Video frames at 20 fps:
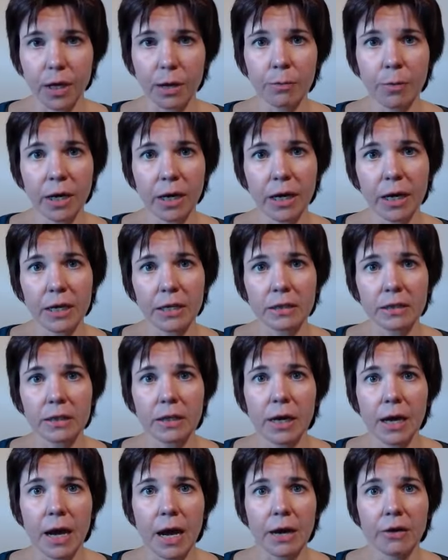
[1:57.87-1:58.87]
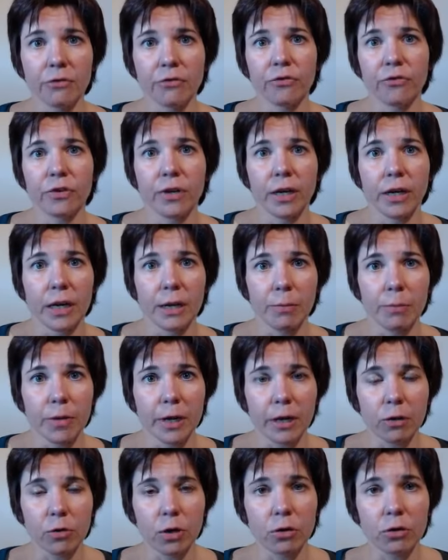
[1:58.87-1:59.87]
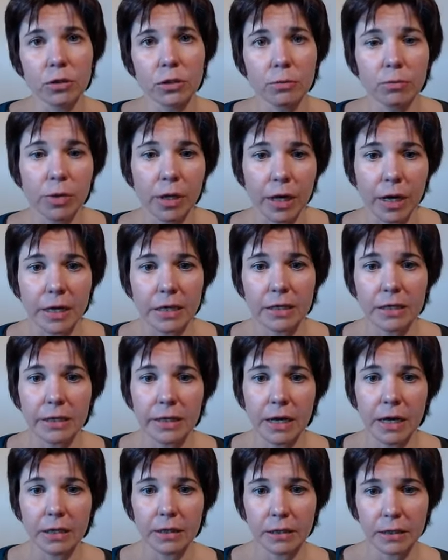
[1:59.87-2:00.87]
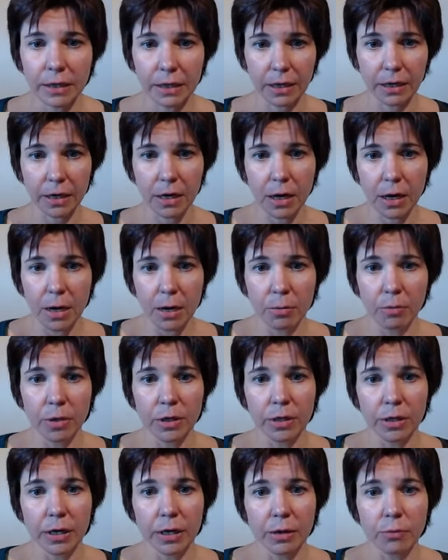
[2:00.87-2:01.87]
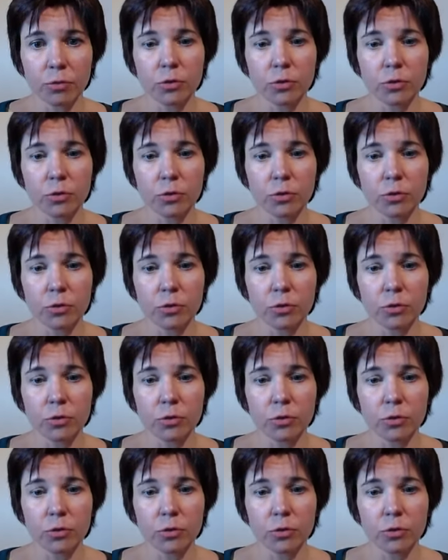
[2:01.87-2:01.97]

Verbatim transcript: man kennt Hanf eben eher nur aus dem Bereich THC mit der